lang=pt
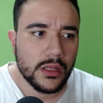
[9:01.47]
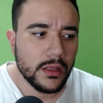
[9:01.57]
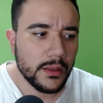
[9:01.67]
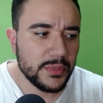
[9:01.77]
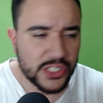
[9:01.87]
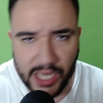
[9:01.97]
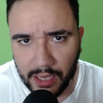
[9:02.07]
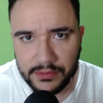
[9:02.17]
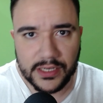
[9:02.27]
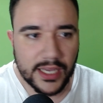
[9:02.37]

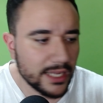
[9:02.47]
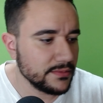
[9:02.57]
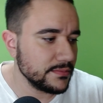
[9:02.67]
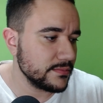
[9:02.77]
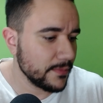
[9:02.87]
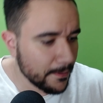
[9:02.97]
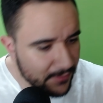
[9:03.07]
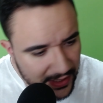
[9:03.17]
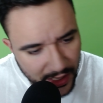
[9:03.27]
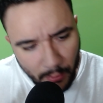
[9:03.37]
Pichal, tá ligado?
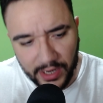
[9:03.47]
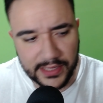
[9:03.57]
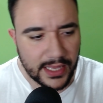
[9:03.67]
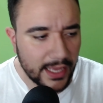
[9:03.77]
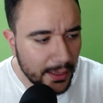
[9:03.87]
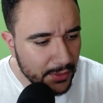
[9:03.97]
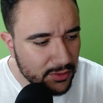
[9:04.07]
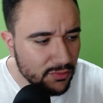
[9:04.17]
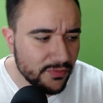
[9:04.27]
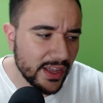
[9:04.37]
Vai dar uma olhada lá, mano.
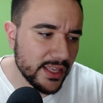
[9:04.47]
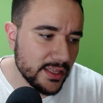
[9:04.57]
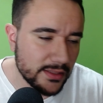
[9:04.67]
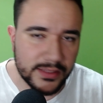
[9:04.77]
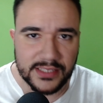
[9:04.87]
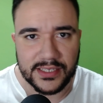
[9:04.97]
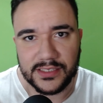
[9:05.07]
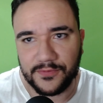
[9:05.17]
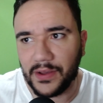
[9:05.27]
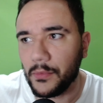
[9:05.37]
Não vai nessas
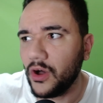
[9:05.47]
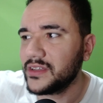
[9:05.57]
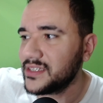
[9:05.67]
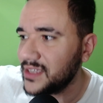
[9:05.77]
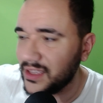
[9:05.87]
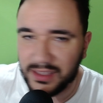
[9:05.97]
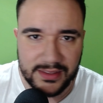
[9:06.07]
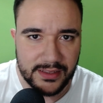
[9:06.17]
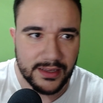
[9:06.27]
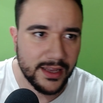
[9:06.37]
famosas aí,
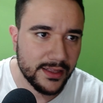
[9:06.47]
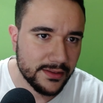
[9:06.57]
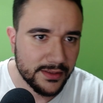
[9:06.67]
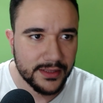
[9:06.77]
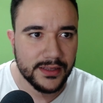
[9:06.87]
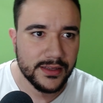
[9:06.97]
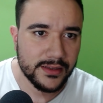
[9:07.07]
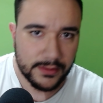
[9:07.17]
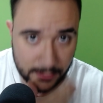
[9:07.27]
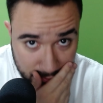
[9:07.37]
tá ligado?
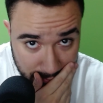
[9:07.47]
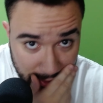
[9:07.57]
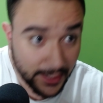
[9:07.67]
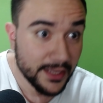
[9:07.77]
Caso aí.